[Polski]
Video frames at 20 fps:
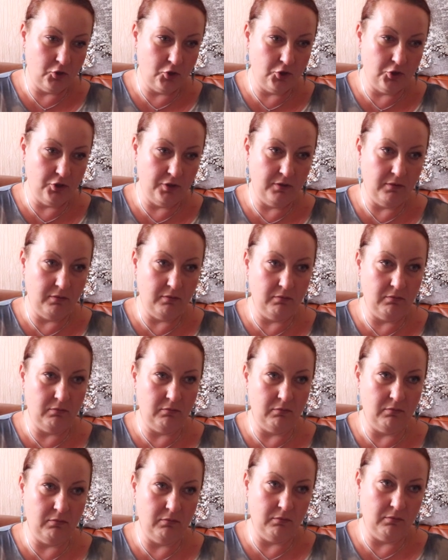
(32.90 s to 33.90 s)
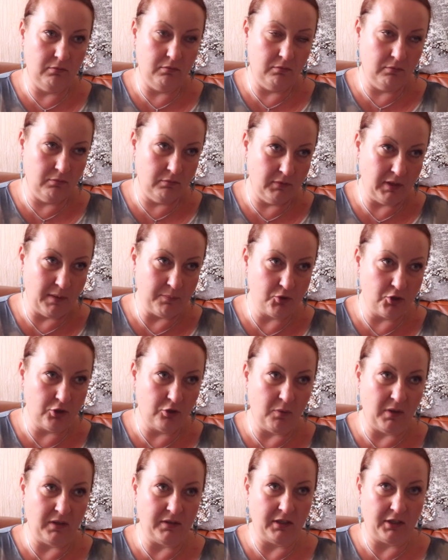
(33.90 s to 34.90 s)
czy na
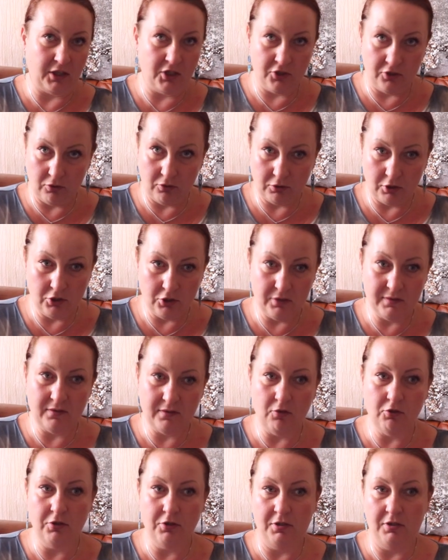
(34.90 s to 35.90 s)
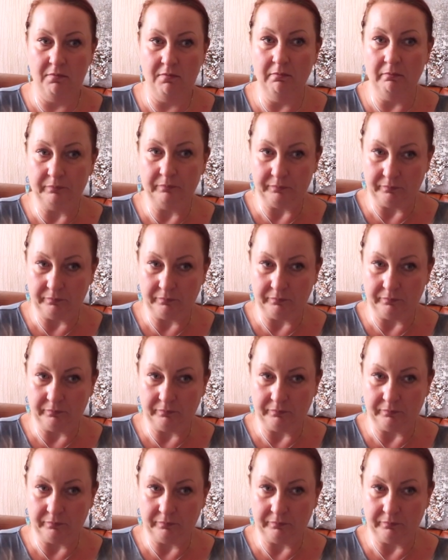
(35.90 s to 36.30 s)
przykład jakieś środki czystości,